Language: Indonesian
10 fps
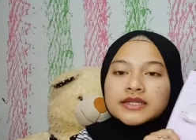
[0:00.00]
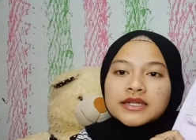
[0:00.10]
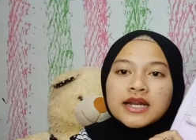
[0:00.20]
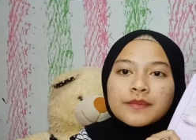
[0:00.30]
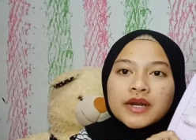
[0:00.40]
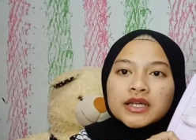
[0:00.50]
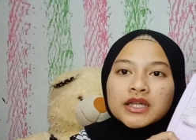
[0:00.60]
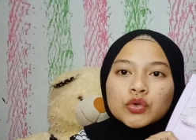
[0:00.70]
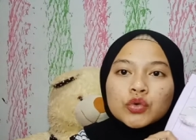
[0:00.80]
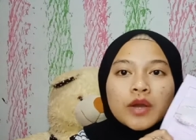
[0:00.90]
jadi daripada
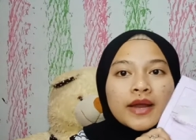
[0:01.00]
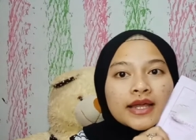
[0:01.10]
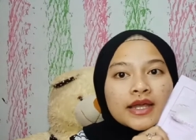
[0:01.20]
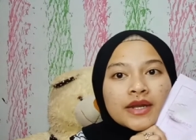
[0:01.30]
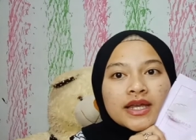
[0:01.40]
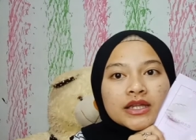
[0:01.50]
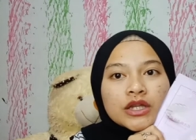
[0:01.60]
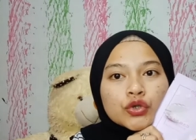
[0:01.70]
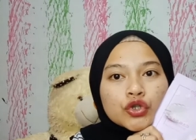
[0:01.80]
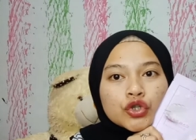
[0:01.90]
kita tunggu lama lagi mending
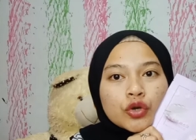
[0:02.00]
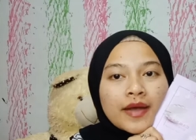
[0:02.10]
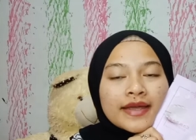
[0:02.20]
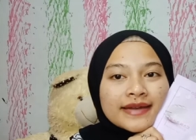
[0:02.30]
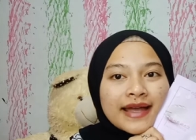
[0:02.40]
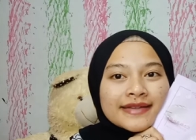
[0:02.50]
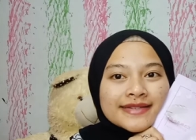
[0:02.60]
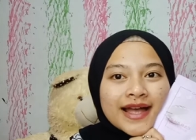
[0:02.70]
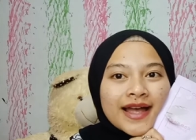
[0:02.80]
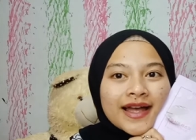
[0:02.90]
kita yuk cobain
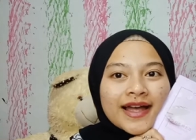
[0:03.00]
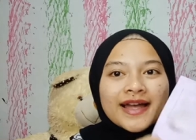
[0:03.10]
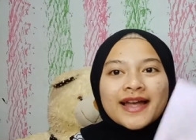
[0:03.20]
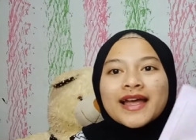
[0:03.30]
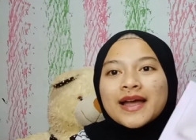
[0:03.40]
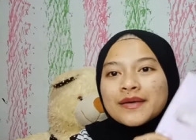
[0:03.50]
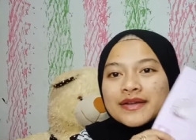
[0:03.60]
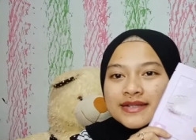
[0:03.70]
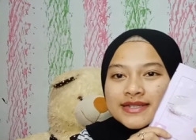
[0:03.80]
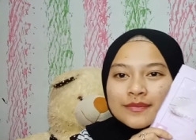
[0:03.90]
aja
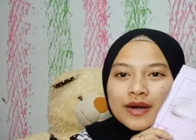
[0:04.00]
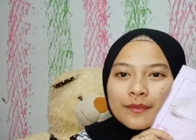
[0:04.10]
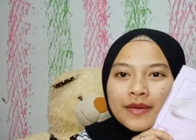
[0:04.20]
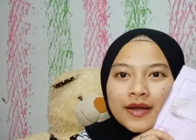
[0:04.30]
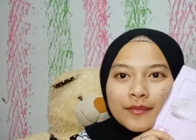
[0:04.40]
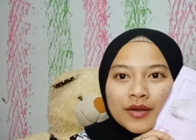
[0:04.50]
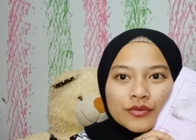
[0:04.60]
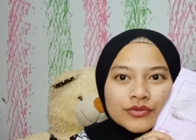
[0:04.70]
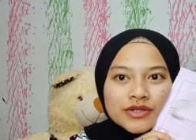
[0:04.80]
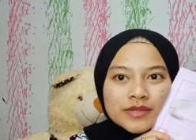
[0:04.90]
seberapa
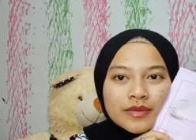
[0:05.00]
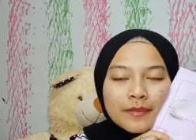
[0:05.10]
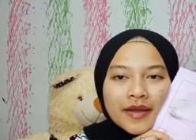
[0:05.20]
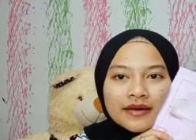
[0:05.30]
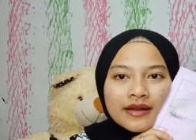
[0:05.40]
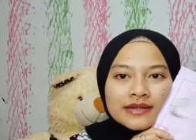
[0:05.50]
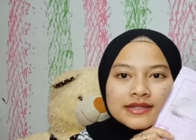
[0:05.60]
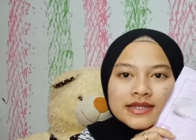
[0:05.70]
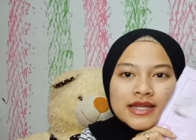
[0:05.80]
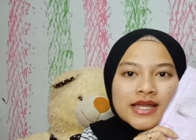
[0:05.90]
bagus seberapa enak
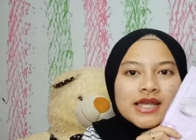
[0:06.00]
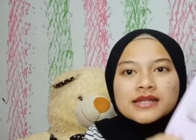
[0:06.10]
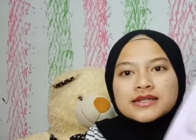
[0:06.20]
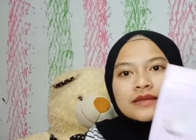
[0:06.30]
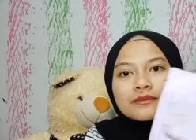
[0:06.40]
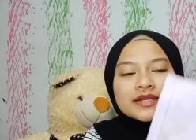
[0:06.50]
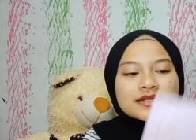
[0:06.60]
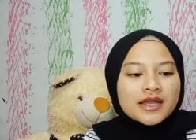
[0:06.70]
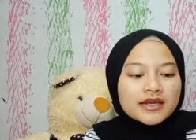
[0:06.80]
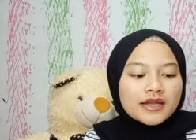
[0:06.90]
si sheet
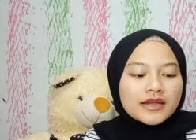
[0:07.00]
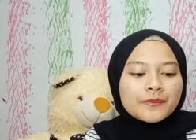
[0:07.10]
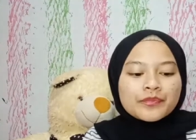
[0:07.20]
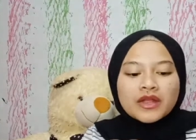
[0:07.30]
masknya ini